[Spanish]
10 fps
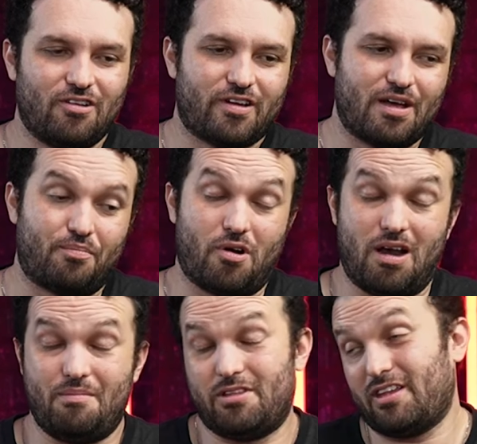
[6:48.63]
es lo que
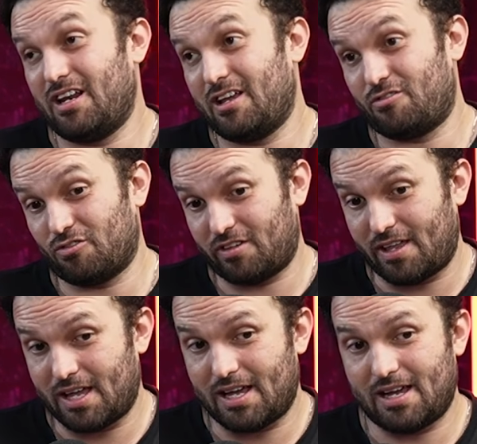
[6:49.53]
probablemente le
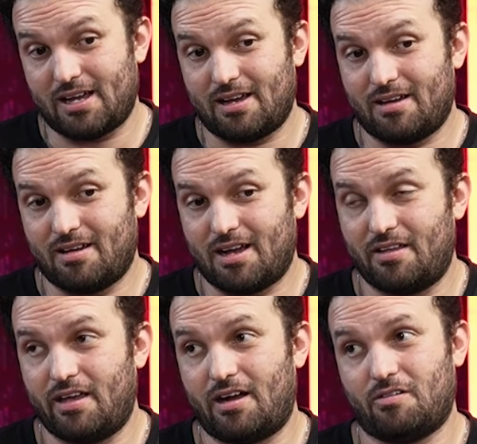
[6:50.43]
suceda
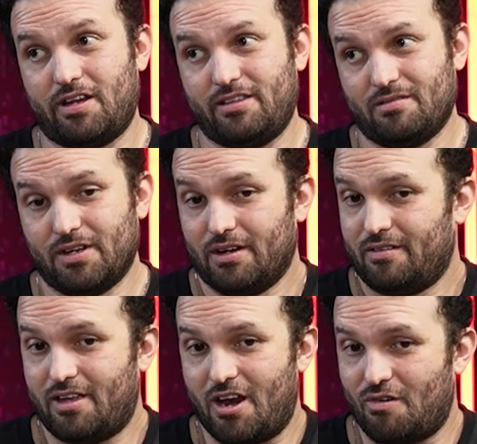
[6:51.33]
a The Acolyte.
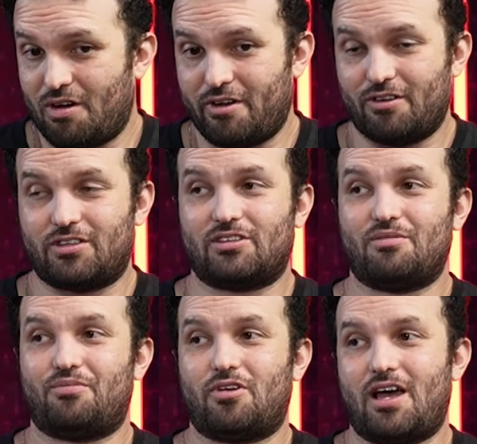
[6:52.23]
Ya no va a haber otra
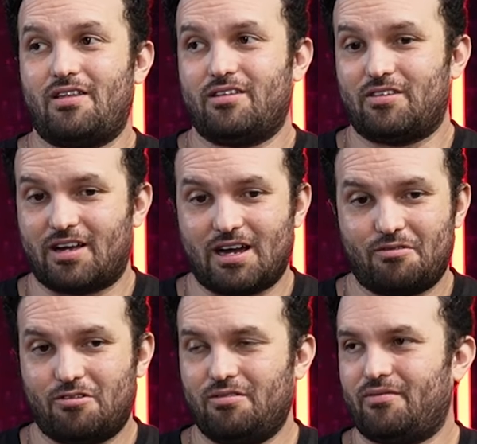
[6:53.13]
temporada, se
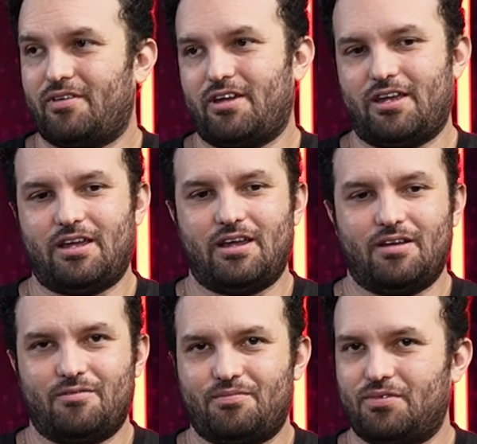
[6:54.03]
acabó.
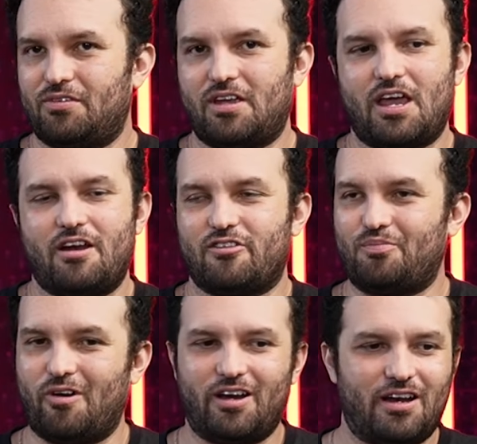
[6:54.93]
Y pues, si quieren
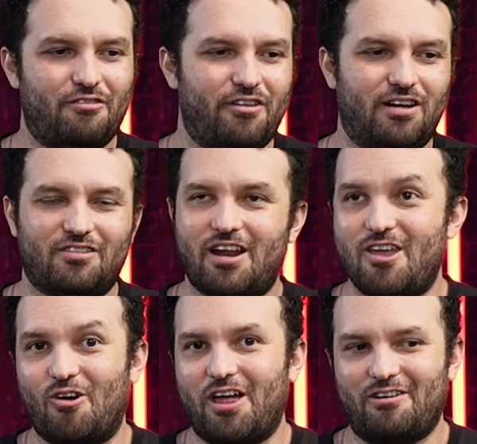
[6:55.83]
spoiler, al final
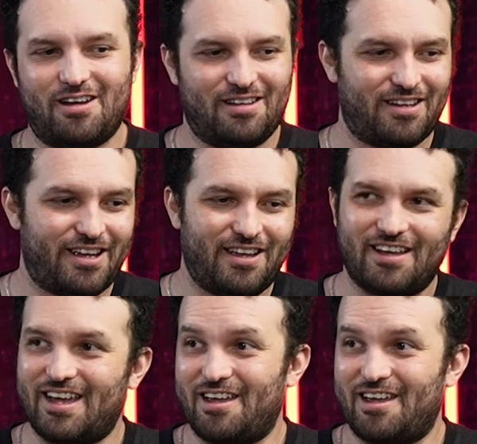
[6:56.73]
sale Yoda, ¿verdad? Ahí de